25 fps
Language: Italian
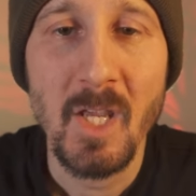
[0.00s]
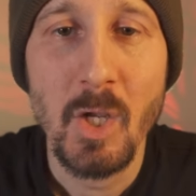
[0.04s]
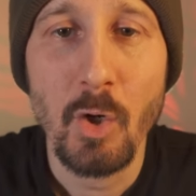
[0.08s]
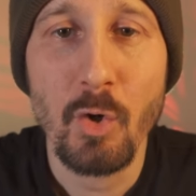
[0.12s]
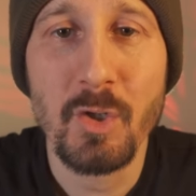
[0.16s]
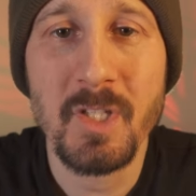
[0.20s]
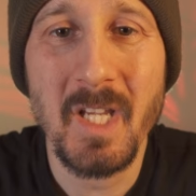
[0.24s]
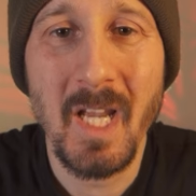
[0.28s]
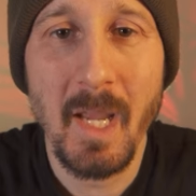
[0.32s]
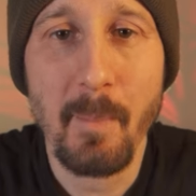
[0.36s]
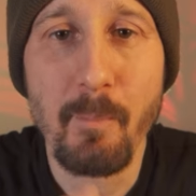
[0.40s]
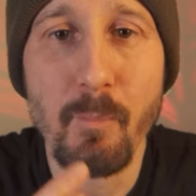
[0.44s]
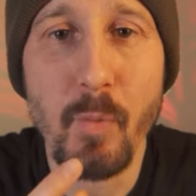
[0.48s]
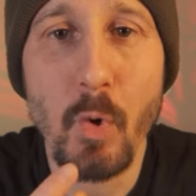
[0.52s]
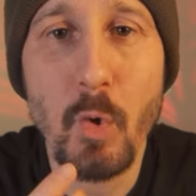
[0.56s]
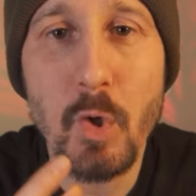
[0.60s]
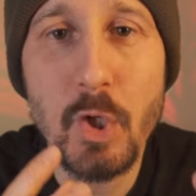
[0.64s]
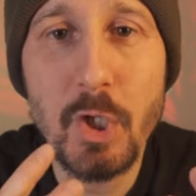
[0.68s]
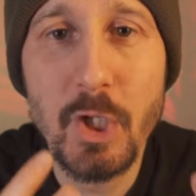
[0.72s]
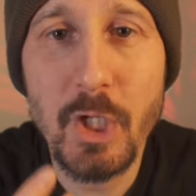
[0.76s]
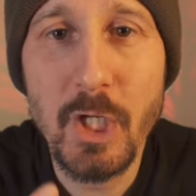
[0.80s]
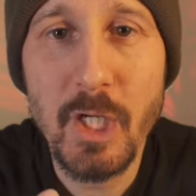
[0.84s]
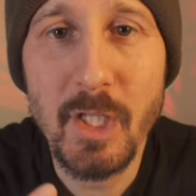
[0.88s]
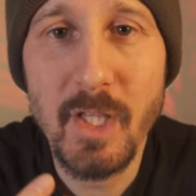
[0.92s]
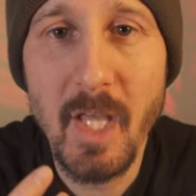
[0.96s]
cos'è che può
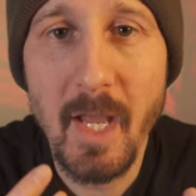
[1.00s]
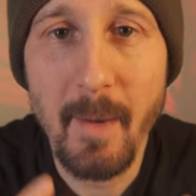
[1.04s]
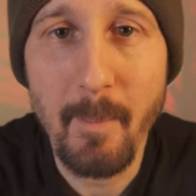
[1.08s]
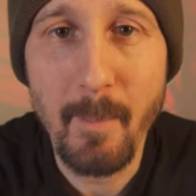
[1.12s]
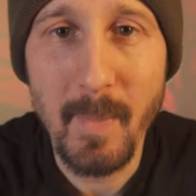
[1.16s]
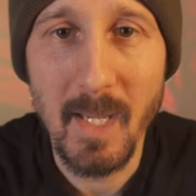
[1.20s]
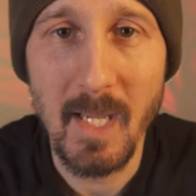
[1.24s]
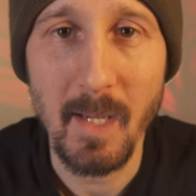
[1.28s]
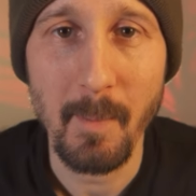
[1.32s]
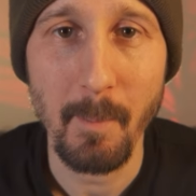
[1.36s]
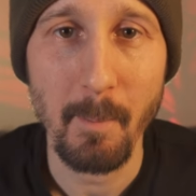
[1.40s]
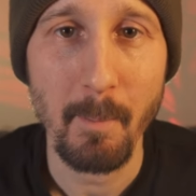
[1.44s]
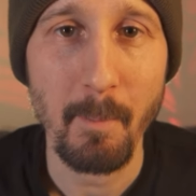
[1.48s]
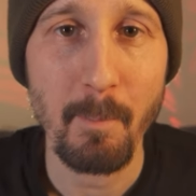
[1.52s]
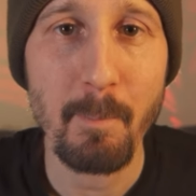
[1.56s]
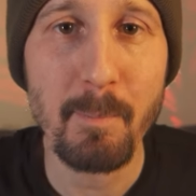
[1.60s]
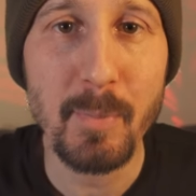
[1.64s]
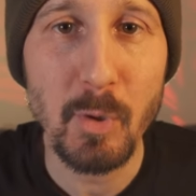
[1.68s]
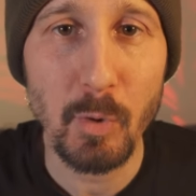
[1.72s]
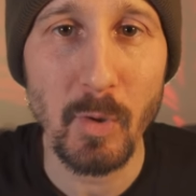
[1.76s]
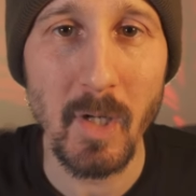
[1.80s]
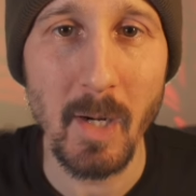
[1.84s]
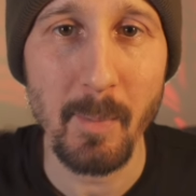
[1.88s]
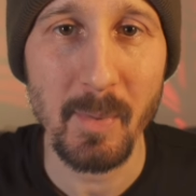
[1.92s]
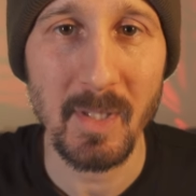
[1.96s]
uccidermi
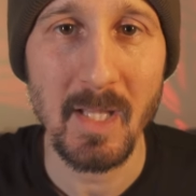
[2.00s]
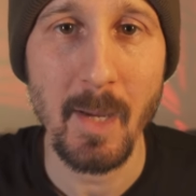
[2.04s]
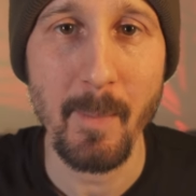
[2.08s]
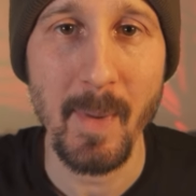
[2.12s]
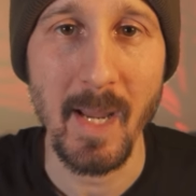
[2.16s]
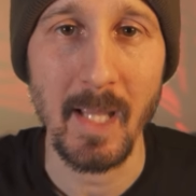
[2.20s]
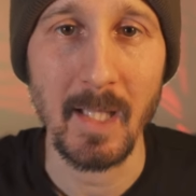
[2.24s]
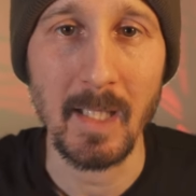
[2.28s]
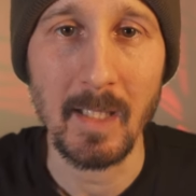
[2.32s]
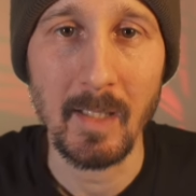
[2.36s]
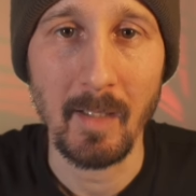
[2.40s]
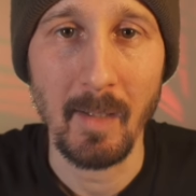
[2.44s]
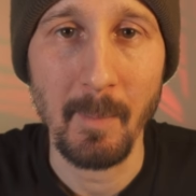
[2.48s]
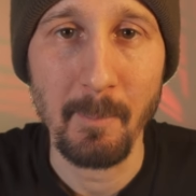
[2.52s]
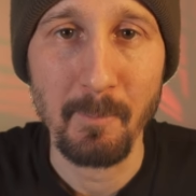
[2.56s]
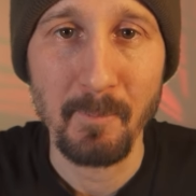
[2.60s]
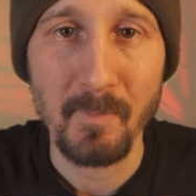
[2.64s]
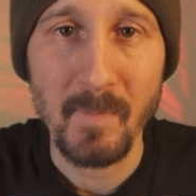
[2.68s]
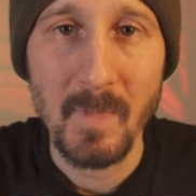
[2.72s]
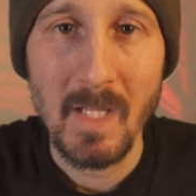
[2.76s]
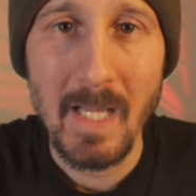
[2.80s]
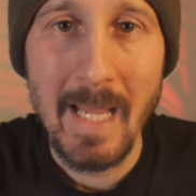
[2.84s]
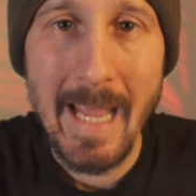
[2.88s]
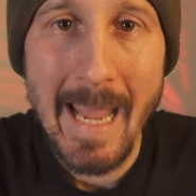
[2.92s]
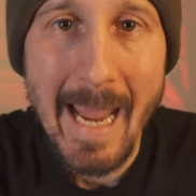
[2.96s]
più rapidamente,